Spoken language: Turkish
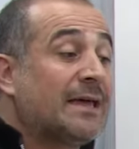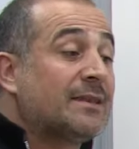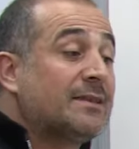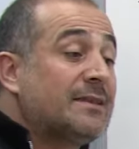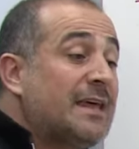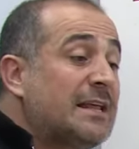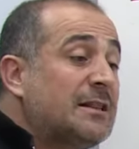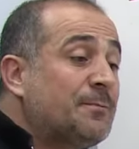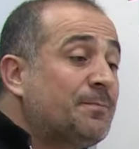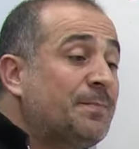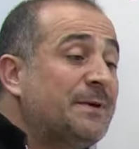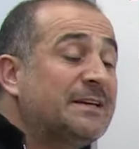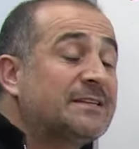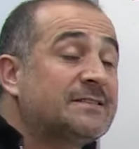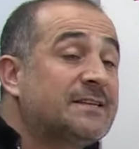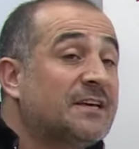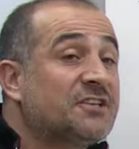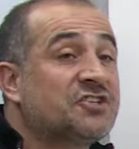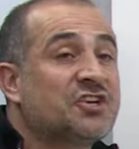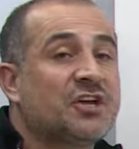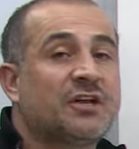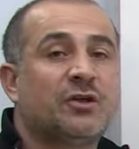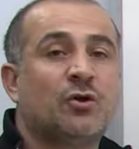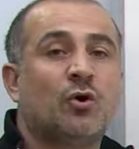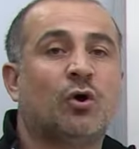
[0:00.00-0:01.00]
Net bir
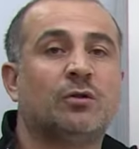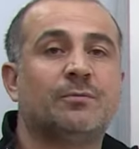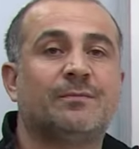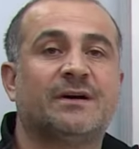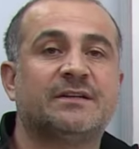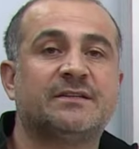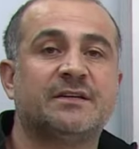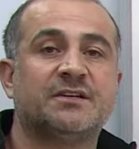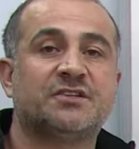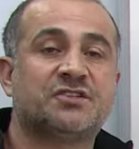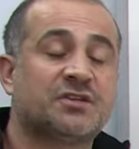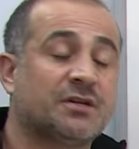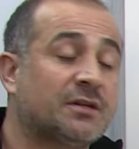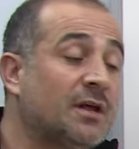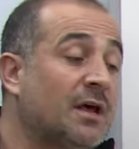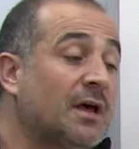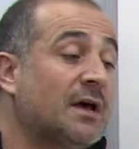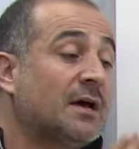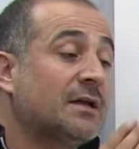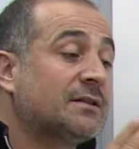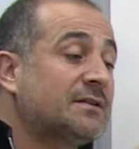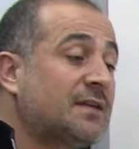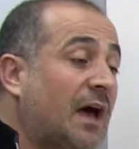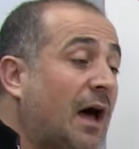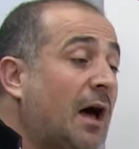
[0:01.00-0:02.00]
seçeneği olmadığı için
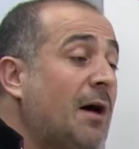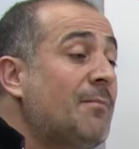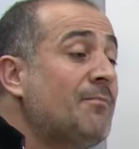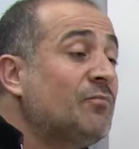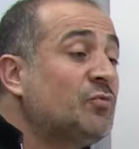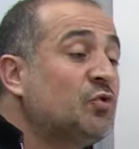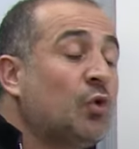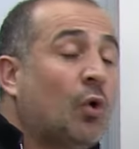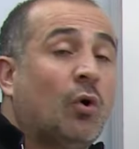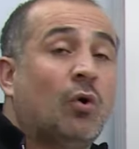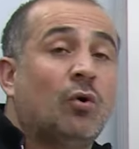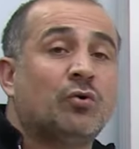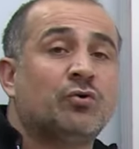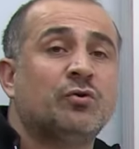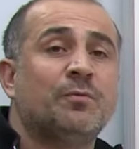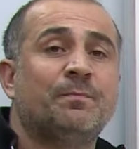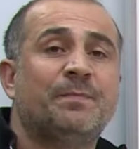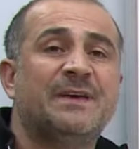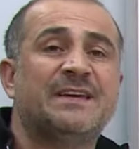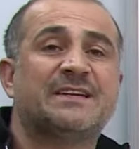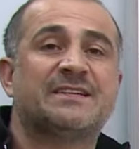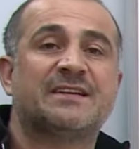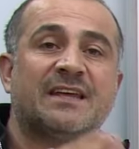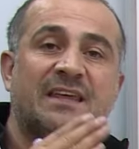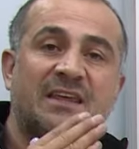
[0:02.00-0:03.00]
tam doğru
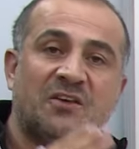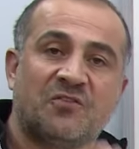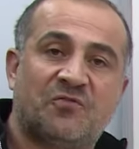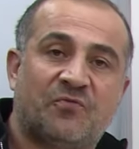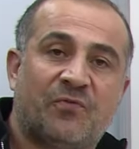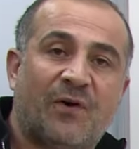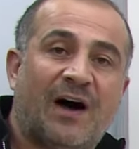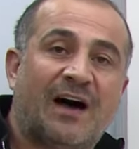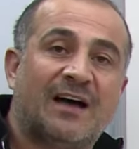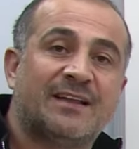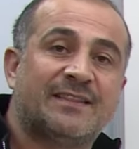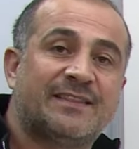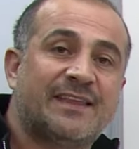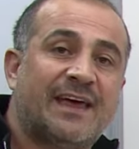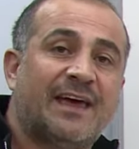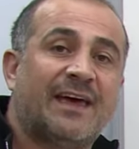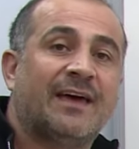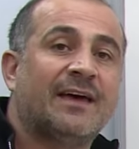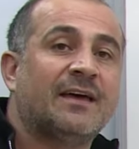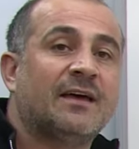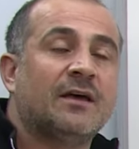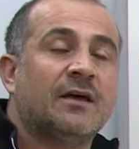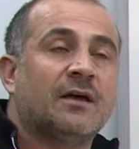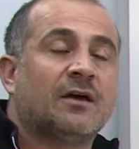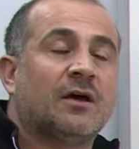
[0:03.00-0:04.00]
bir
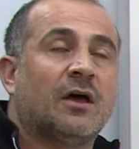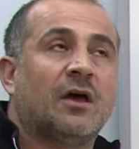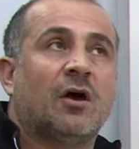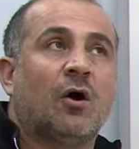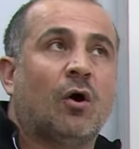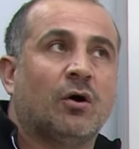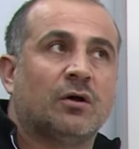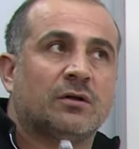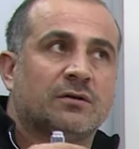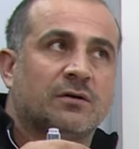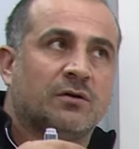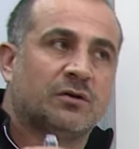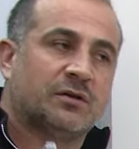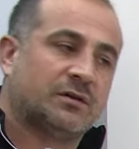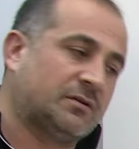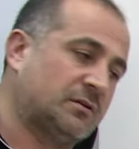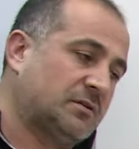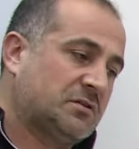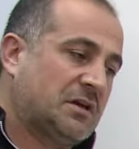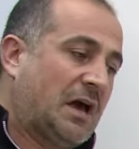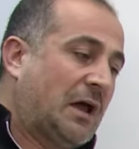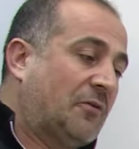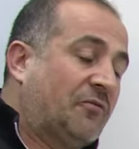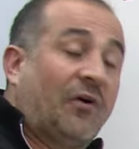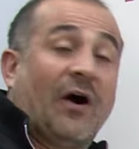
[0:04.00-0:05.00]
ifade e,
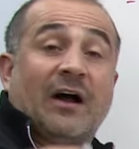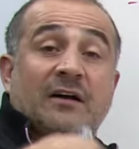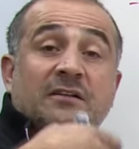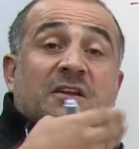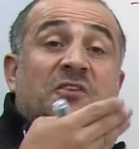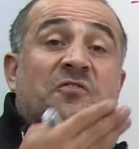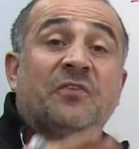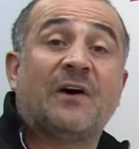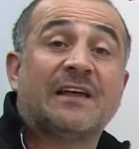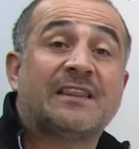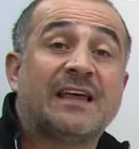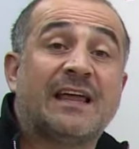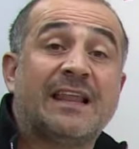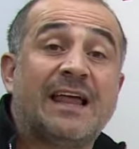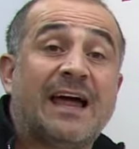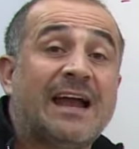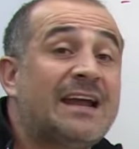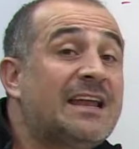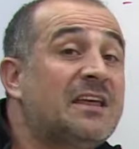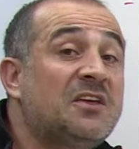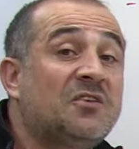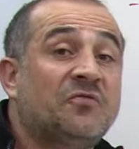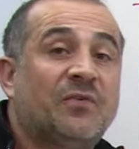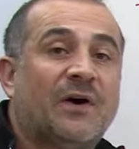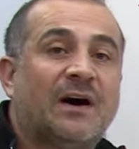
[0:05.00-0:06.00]
yani farklı
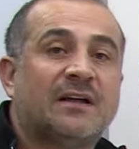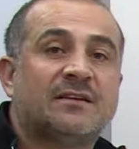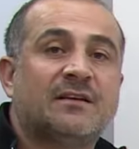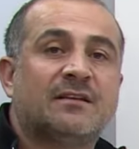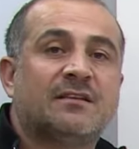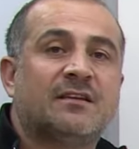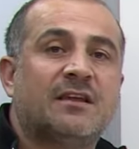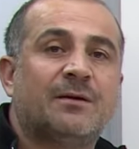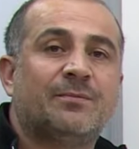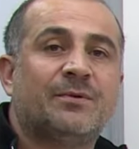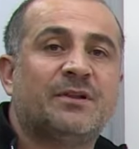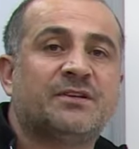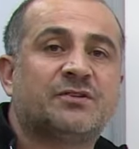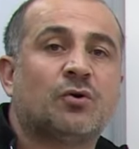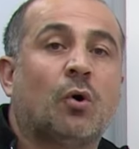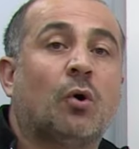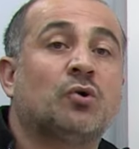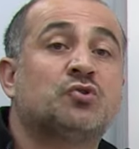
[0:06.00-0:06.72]
ifadelerle ifade edilebilir.